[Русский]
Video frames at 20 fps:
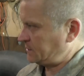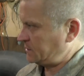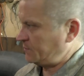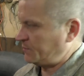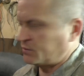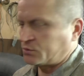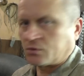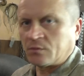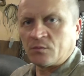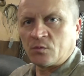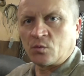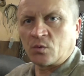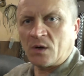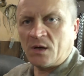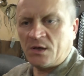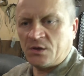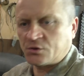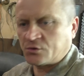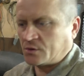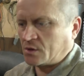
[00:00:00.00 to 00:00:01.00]
Потом убрали
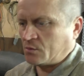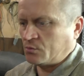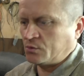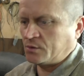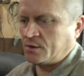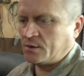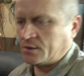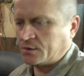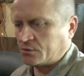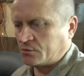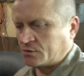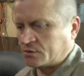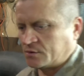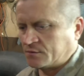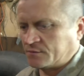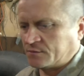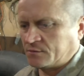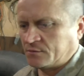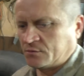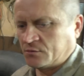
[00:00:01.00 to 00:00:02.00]
еще надо будет делать тоже,
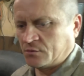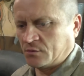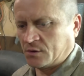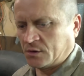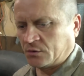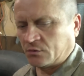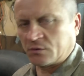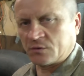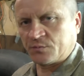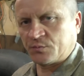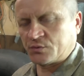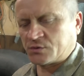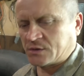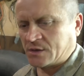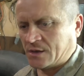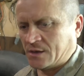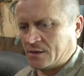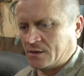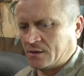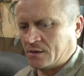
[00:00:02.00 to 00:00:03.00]
ту, которая
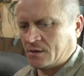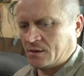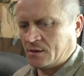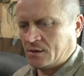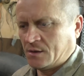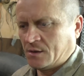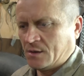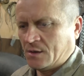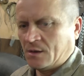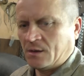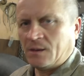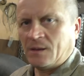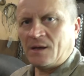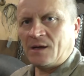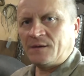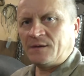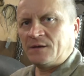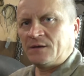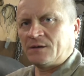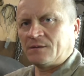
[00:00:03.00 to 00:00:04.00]
спускает.
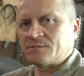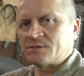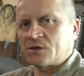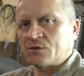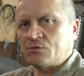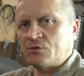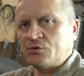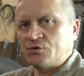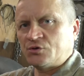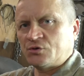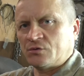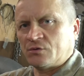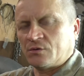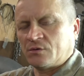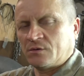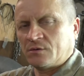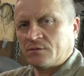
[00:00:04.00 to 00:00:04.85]
Ладно, я там закончу.